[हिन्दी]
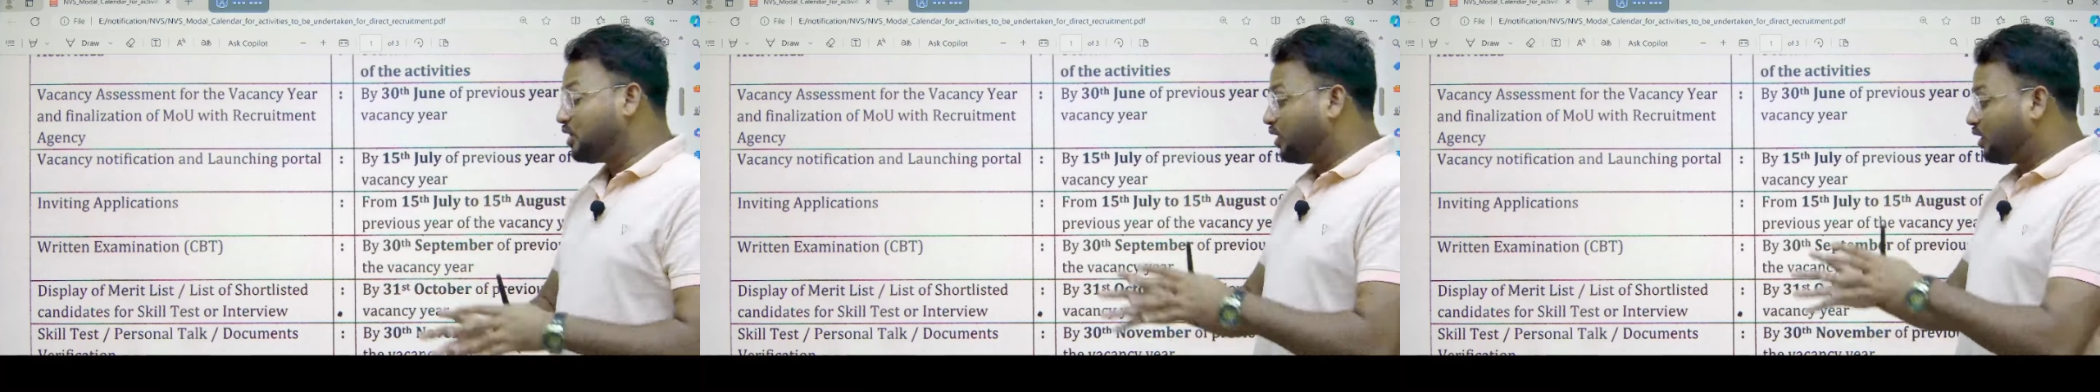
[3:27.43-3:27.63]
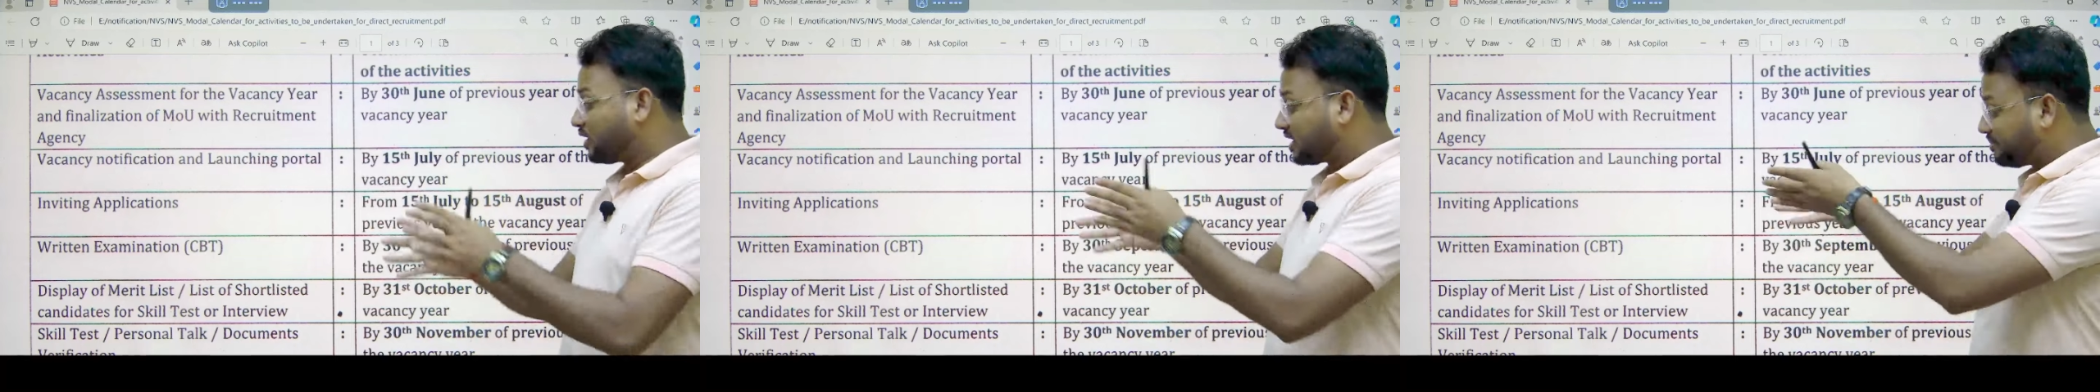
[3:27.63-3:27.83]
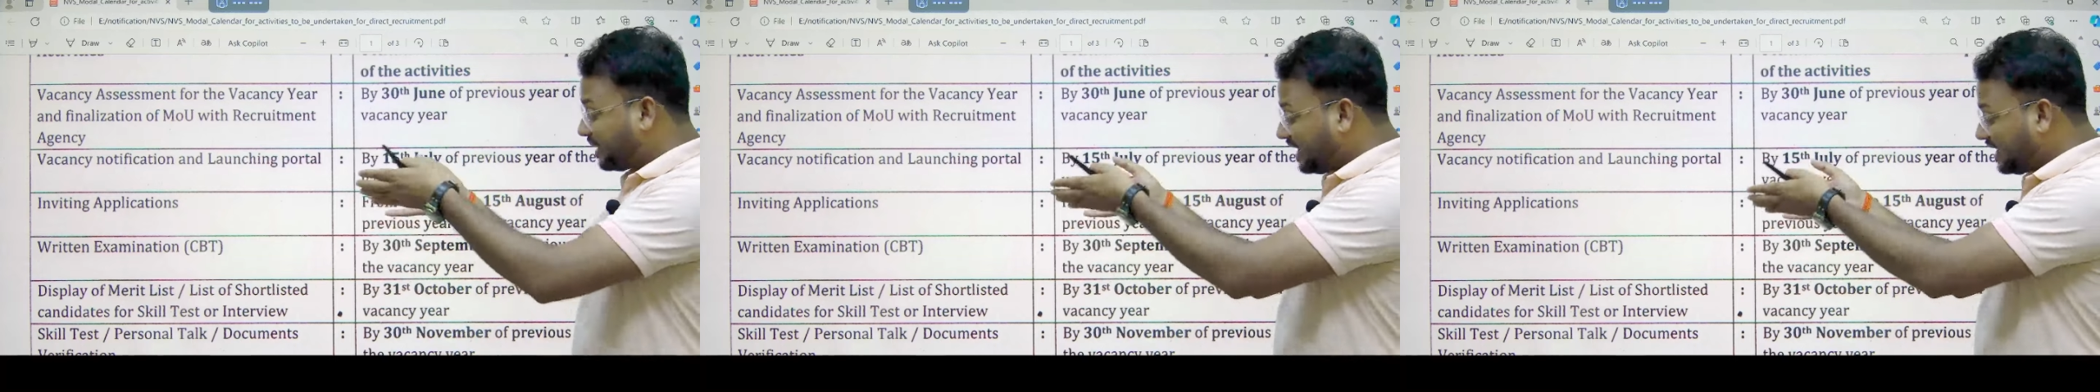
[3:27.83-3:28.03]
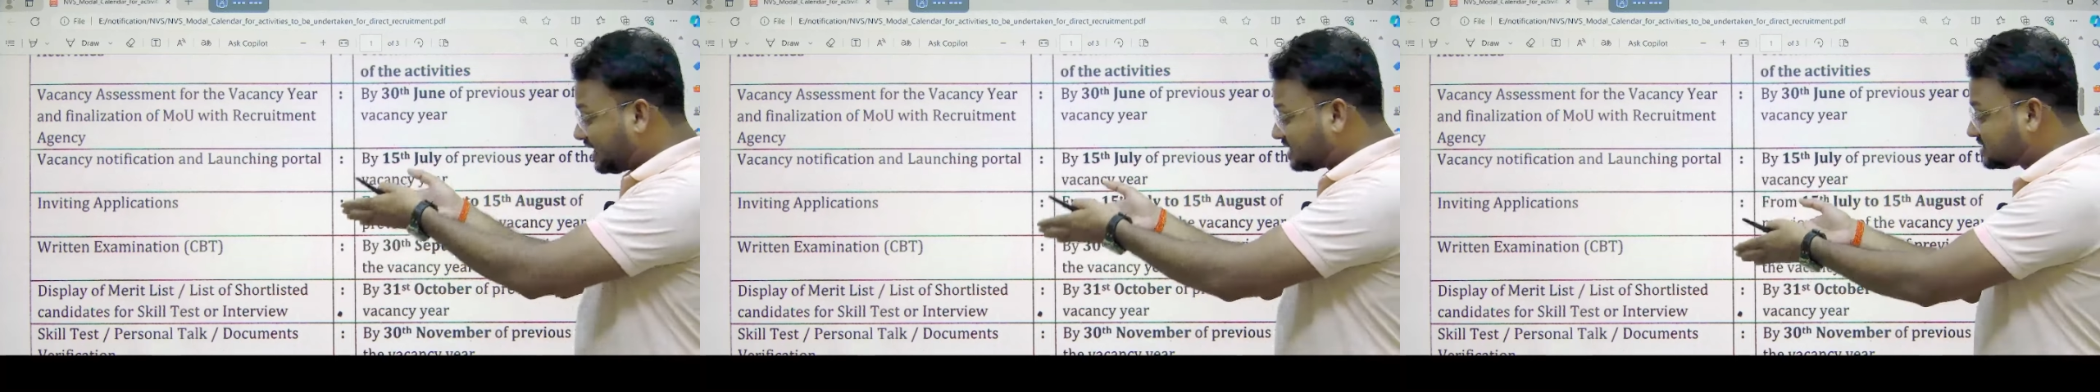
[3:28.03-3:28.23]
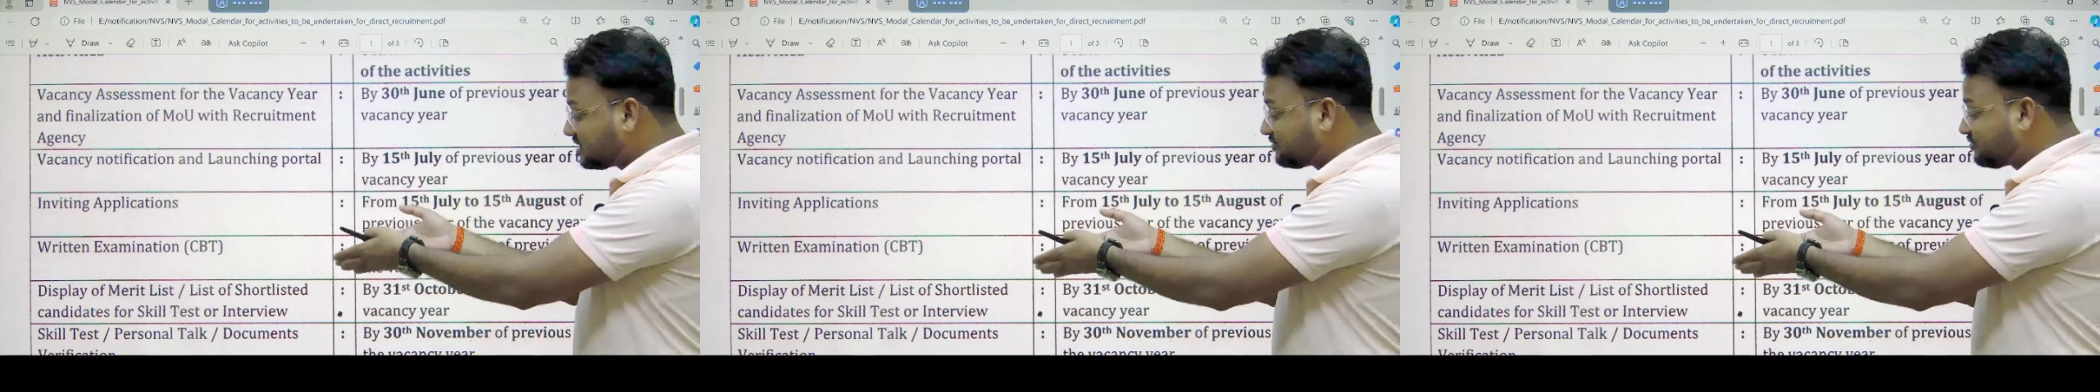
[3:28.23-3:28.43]
और
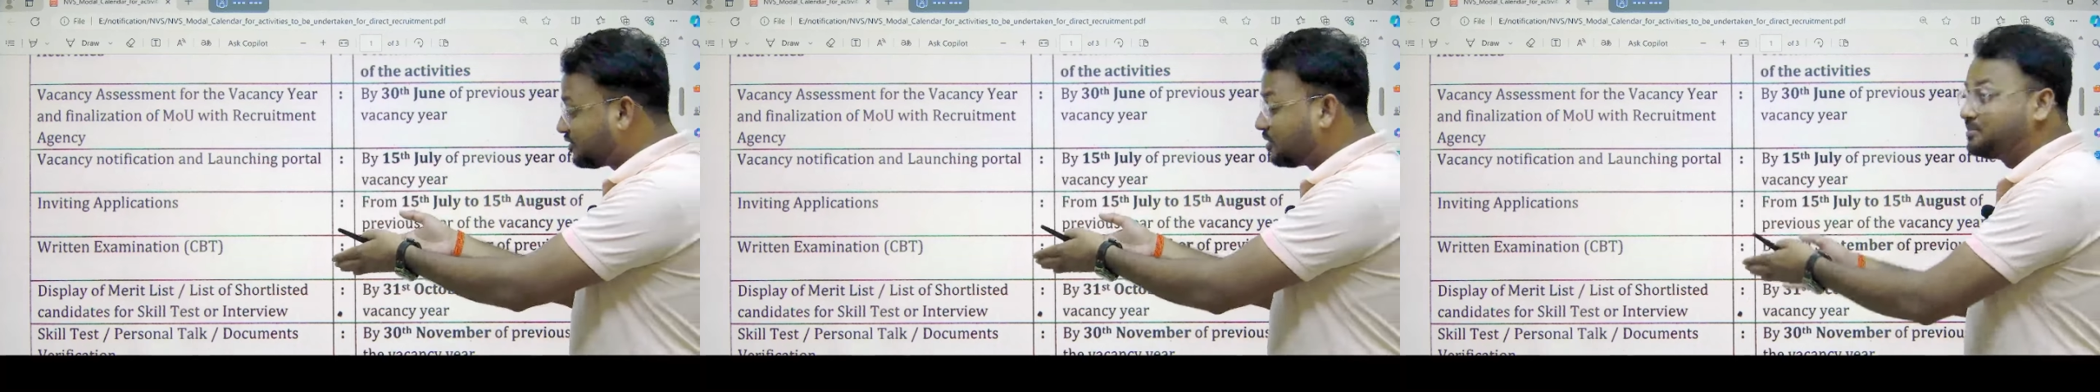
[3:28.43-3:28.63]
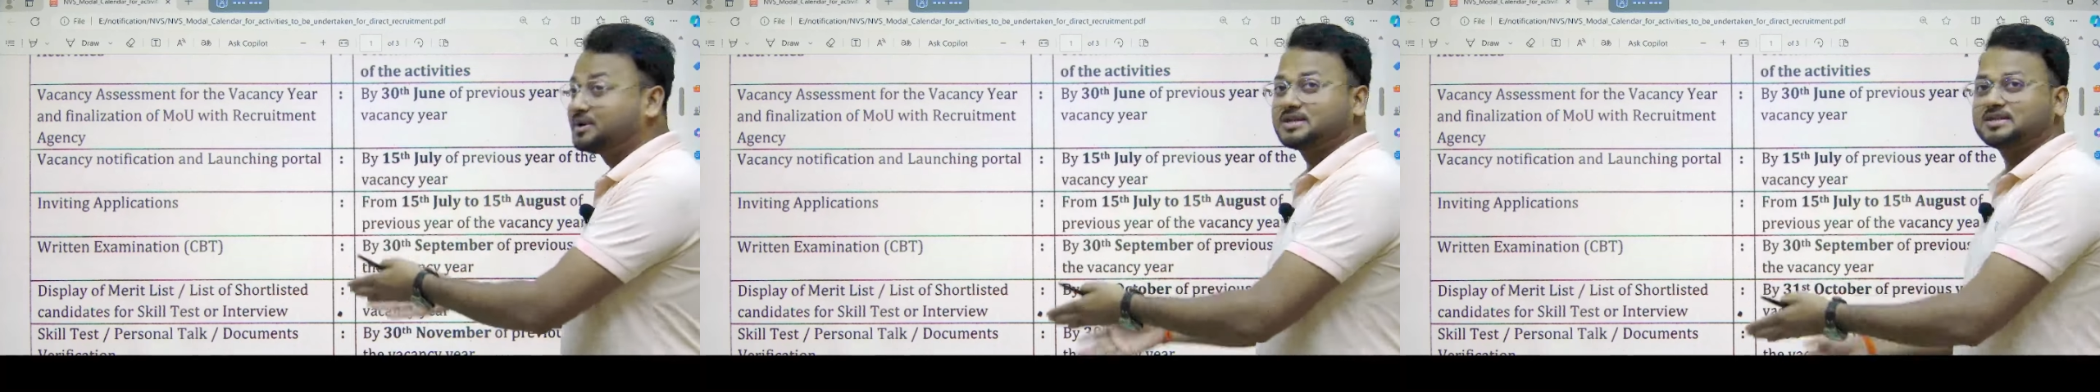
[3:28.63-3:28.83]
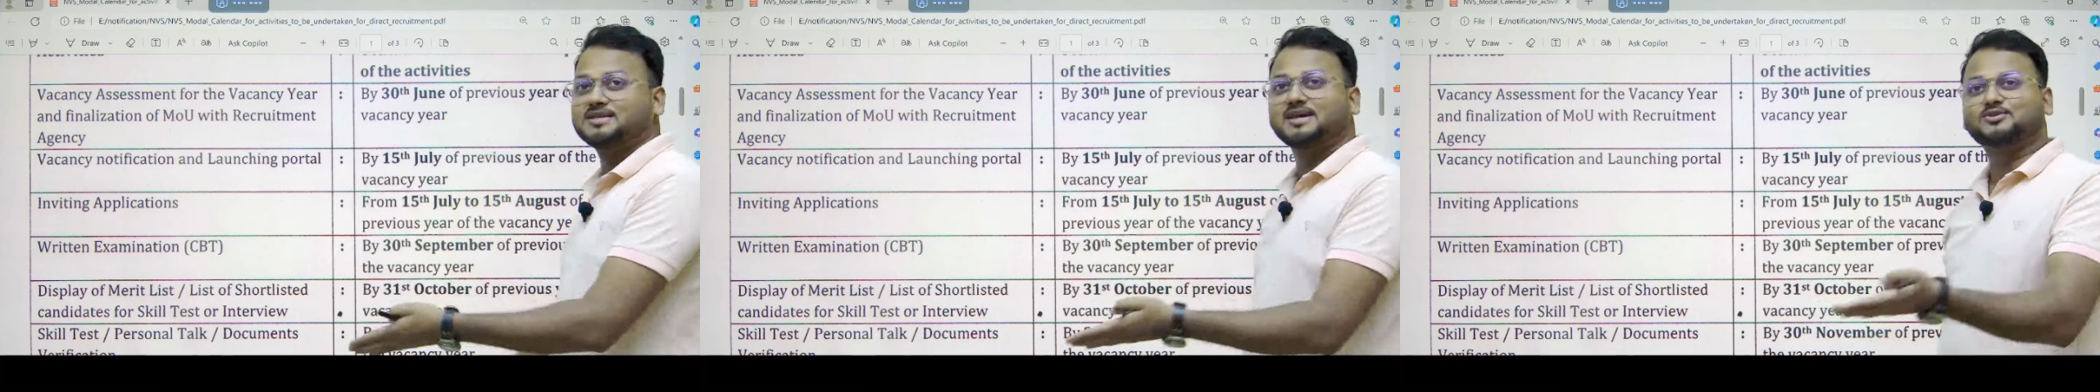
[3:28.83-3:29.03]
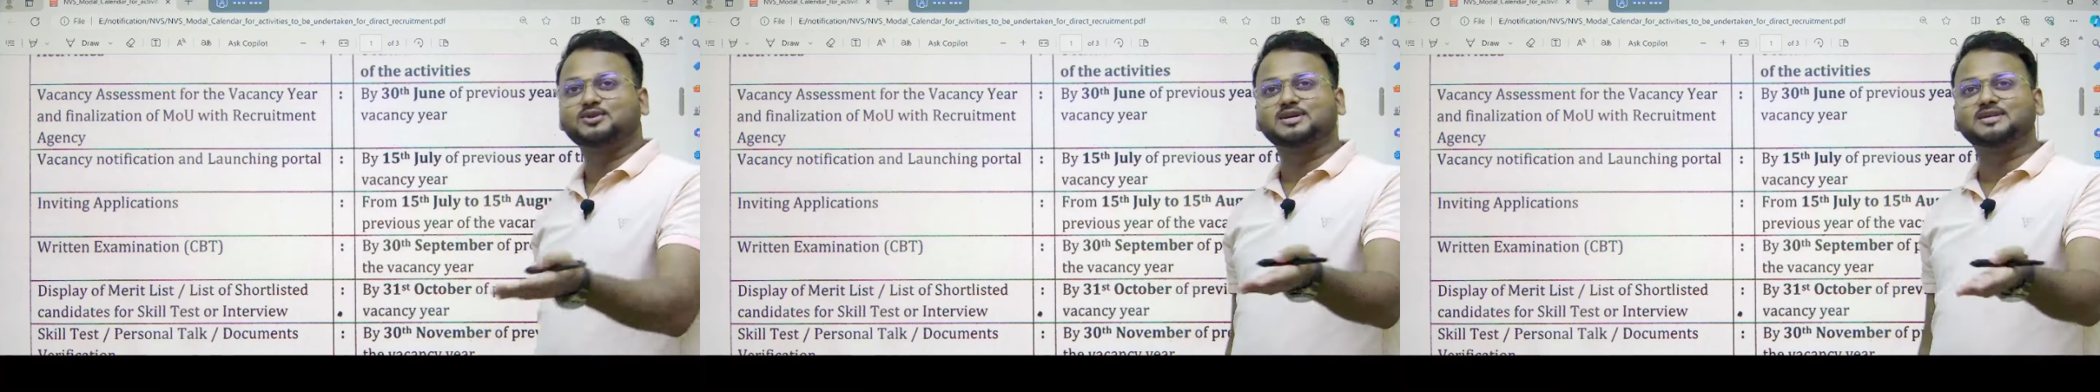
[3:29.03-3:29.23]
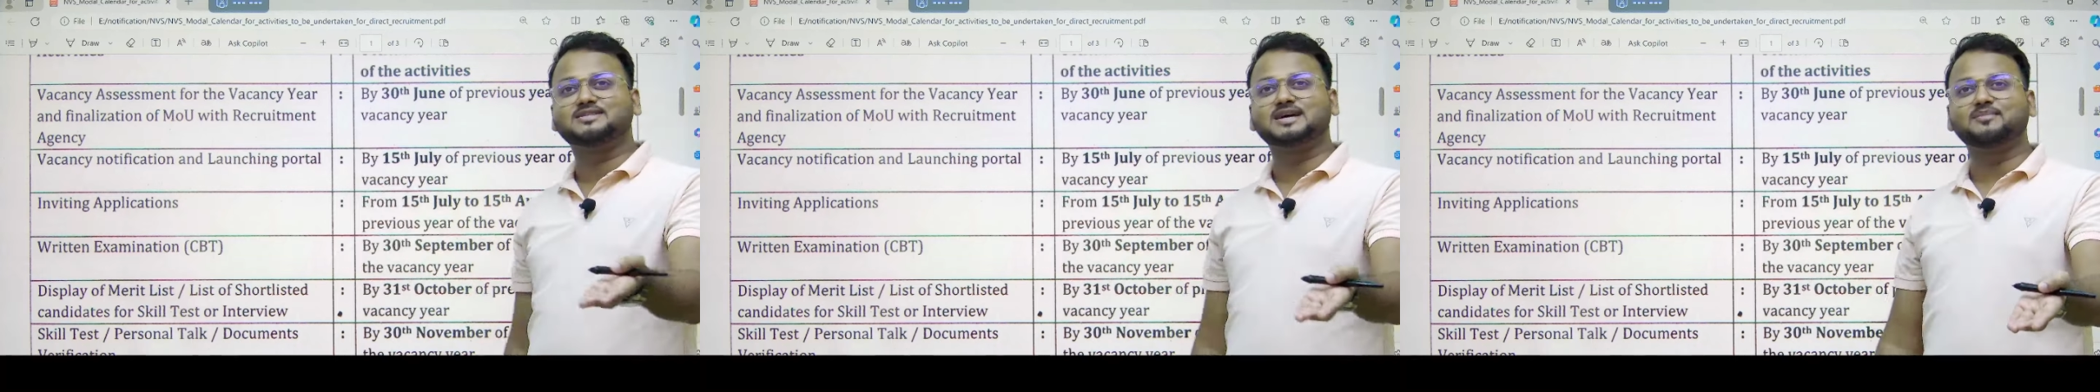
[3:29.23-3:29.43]
एप्लीकेशन फॉर्म भर दिया तो
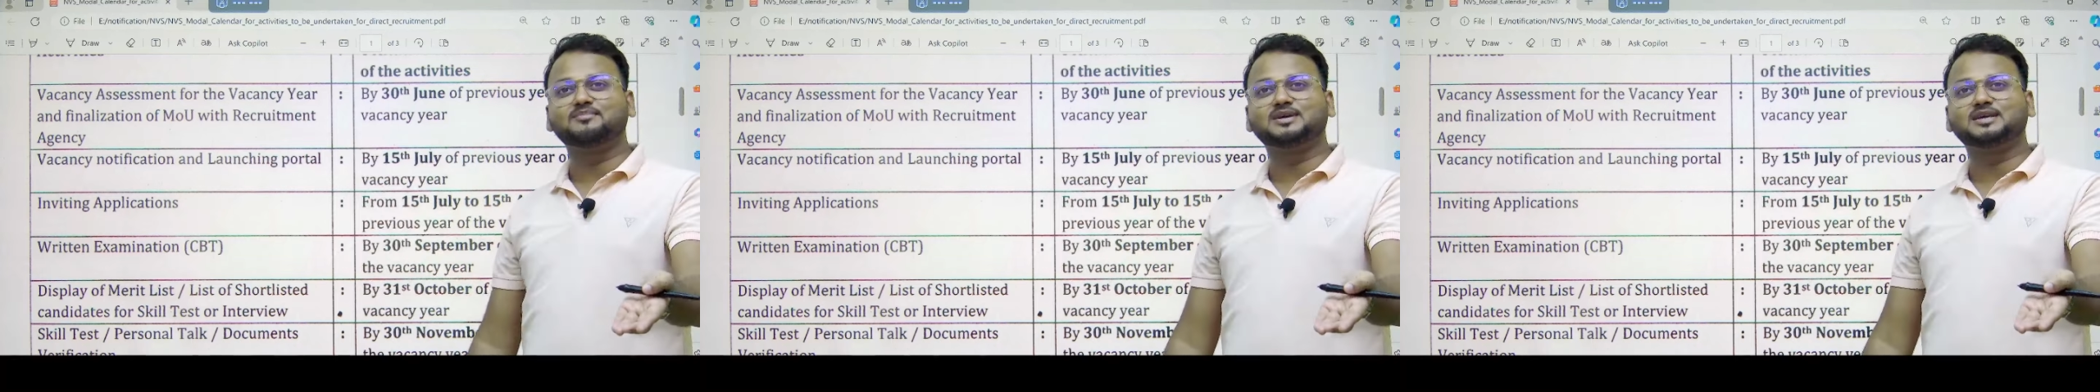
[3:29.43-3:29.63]
एग्जाम